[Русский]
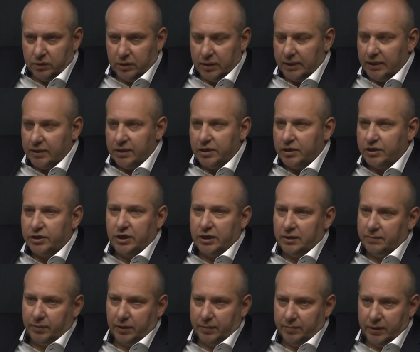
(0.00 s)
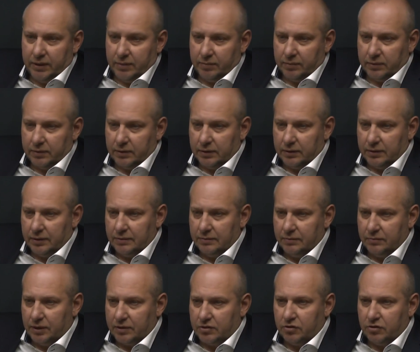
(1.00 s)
Она не решает проблем, ну,